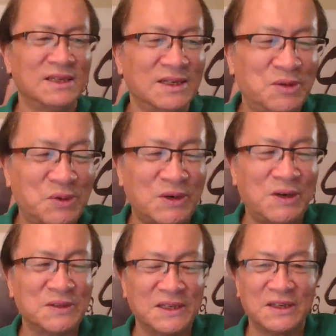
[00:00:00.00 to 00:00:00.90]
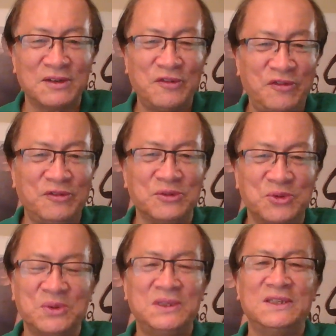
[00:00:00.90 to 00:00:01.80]
括号呢，副
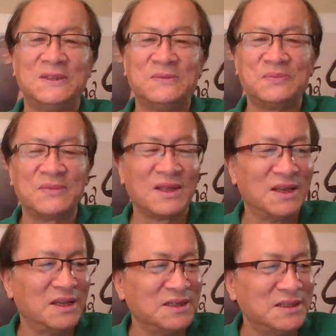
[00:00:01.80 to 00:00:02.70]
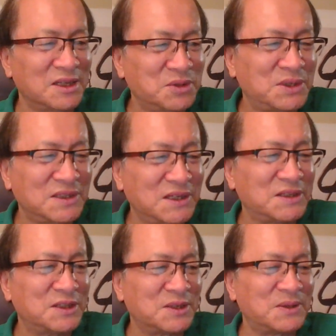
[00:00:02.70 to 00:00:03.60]
局级，也就是那
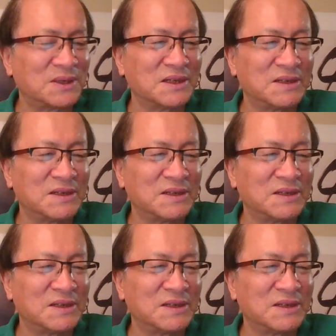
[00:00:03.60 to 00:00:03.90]
个时候。